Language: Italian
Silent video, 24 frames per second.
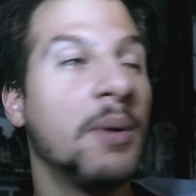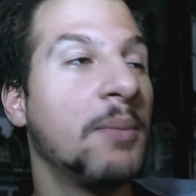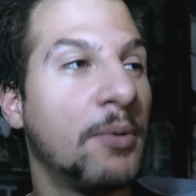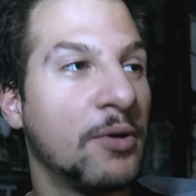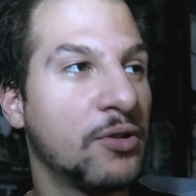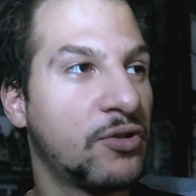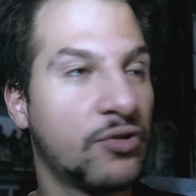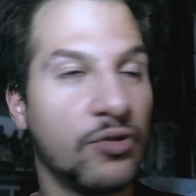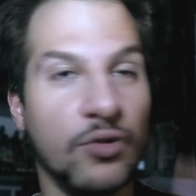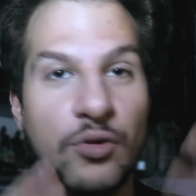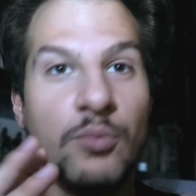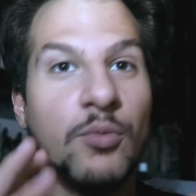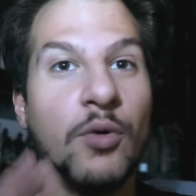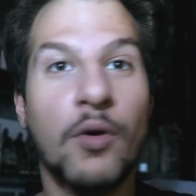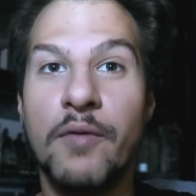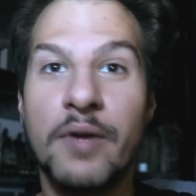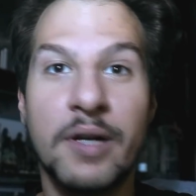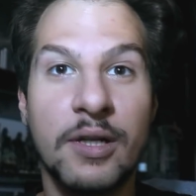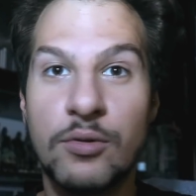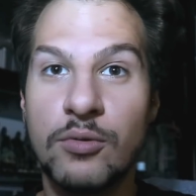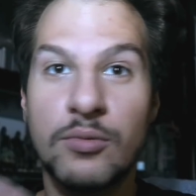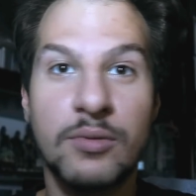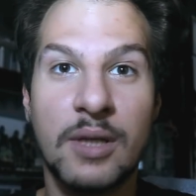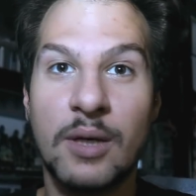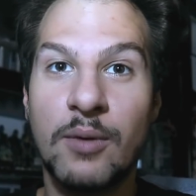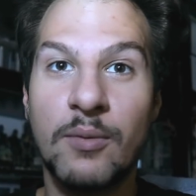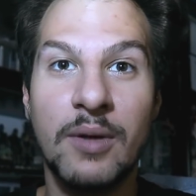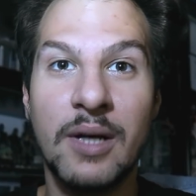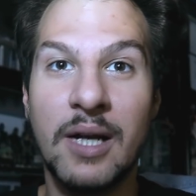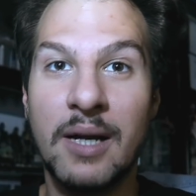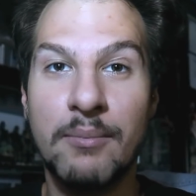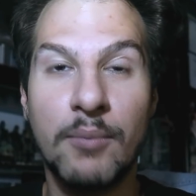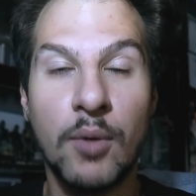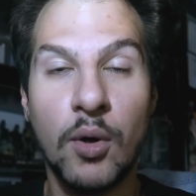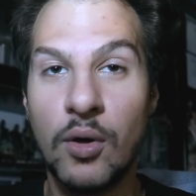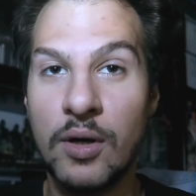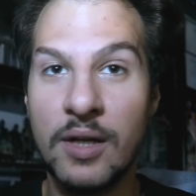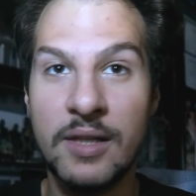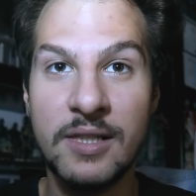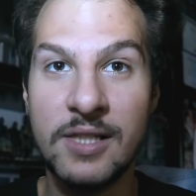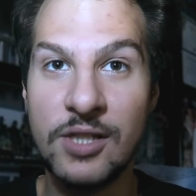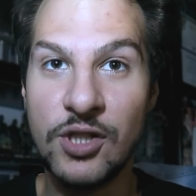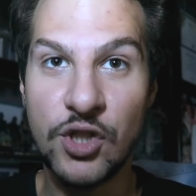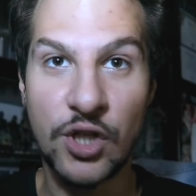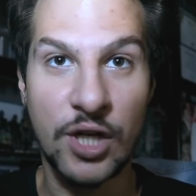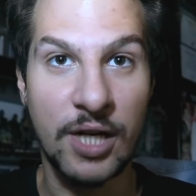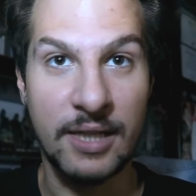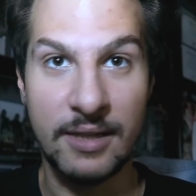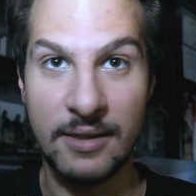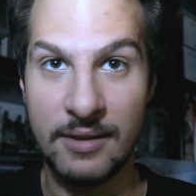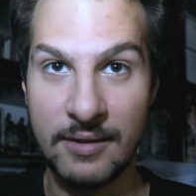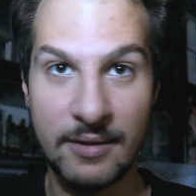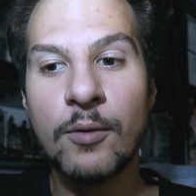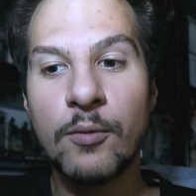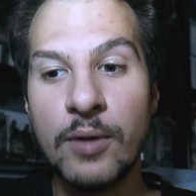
come possono muovere tutta quella mole di gente.